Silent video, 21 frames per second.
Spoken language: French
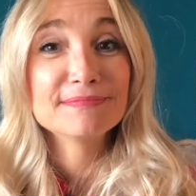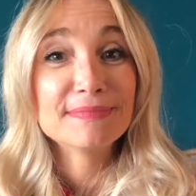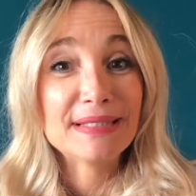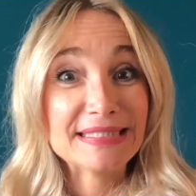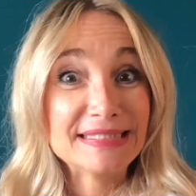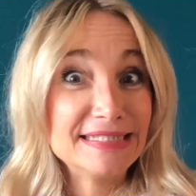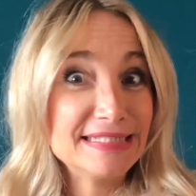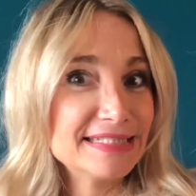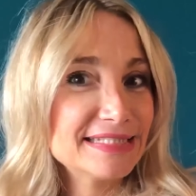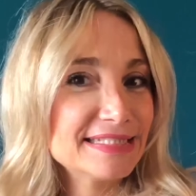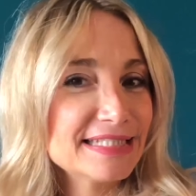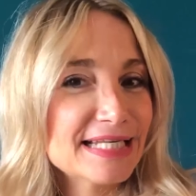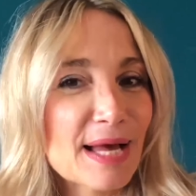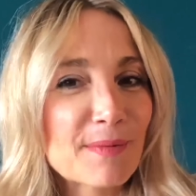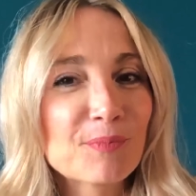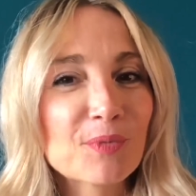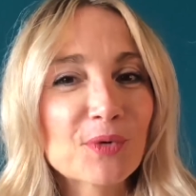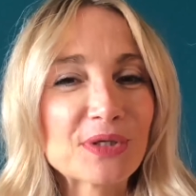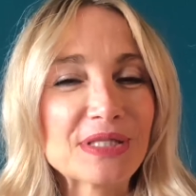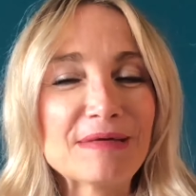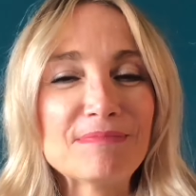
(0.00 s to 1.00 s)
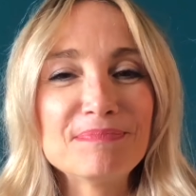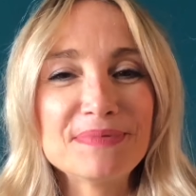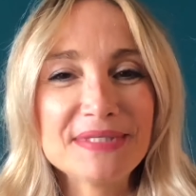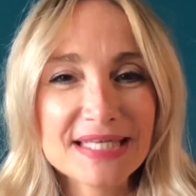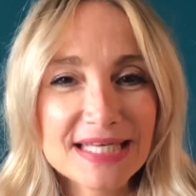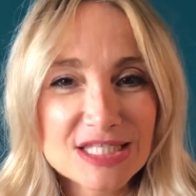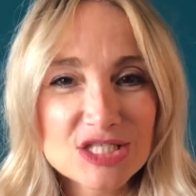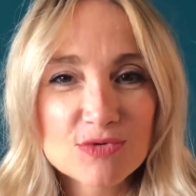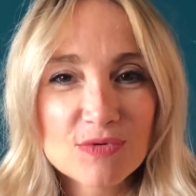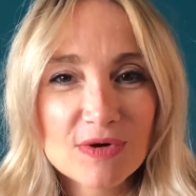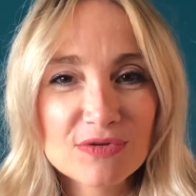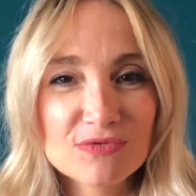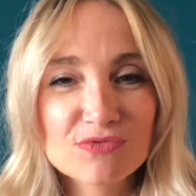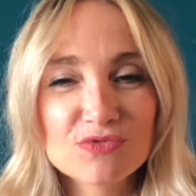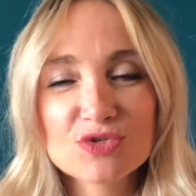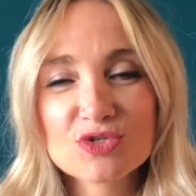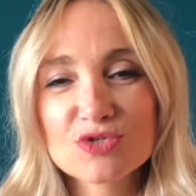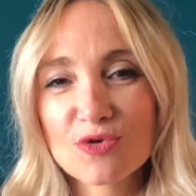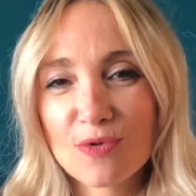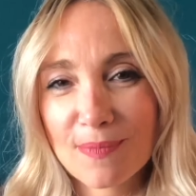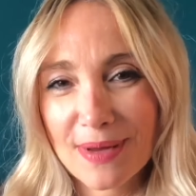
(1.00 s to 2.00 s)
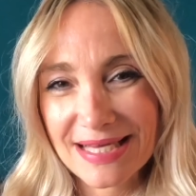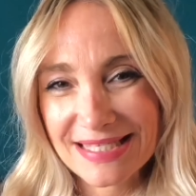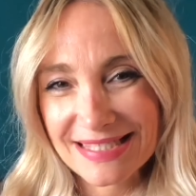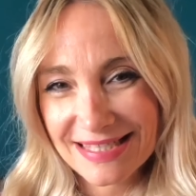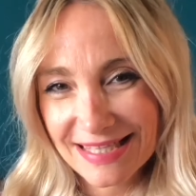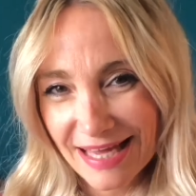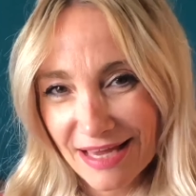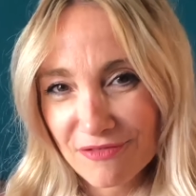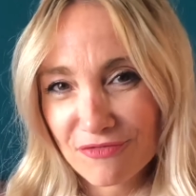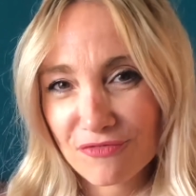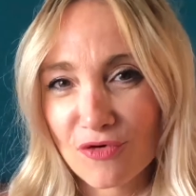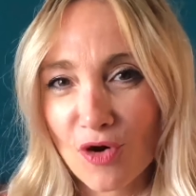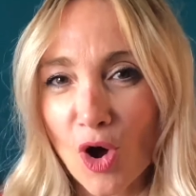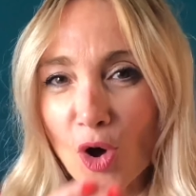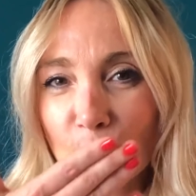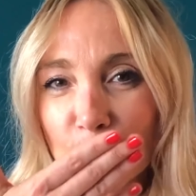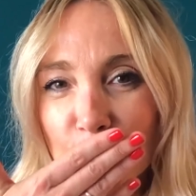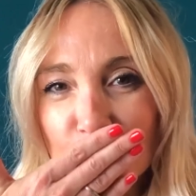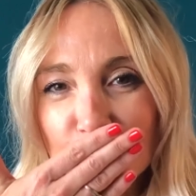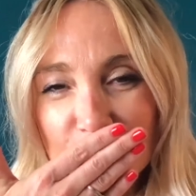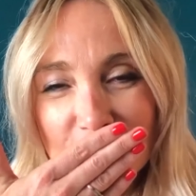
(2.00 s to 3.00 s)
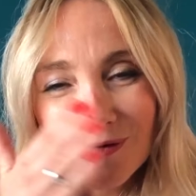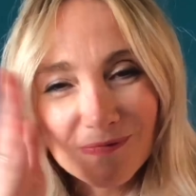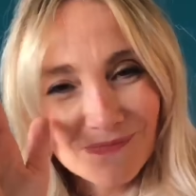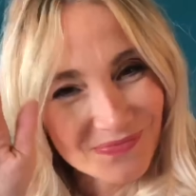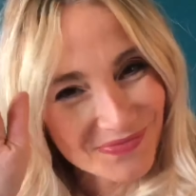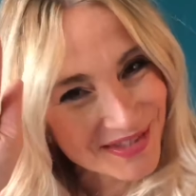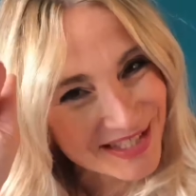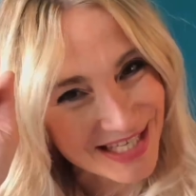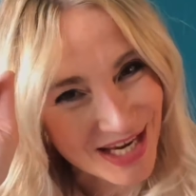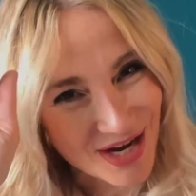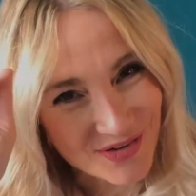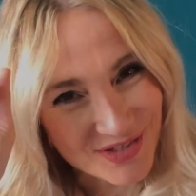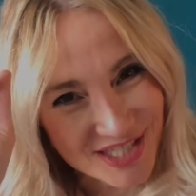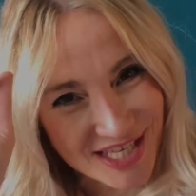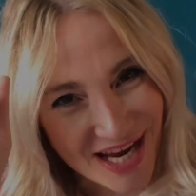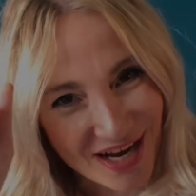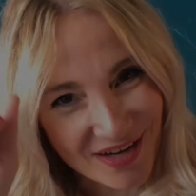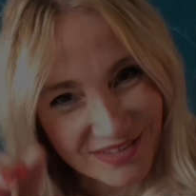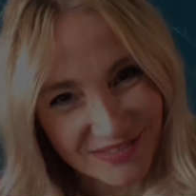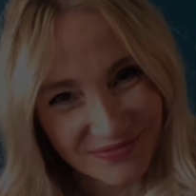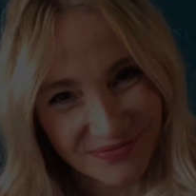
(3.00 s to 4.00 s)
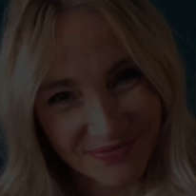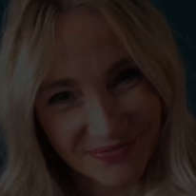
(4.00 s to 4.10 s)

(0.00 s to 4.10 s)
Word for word: Bah, D'ici là, prenez bien soin de vous, je vous embrasse très fort. Ciao, ciao